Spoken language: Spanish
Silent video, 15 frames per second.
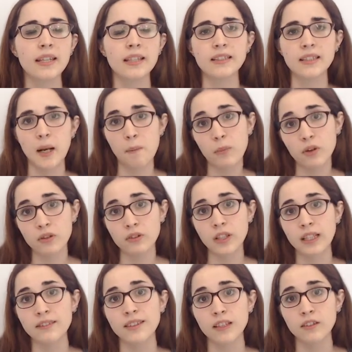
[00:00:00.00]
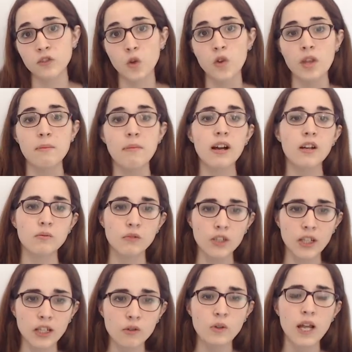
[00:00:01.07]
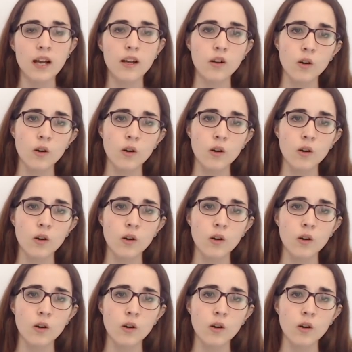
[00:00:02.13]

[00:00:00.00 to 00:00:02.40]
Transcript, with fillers: en el transporte tanto de macromoléculas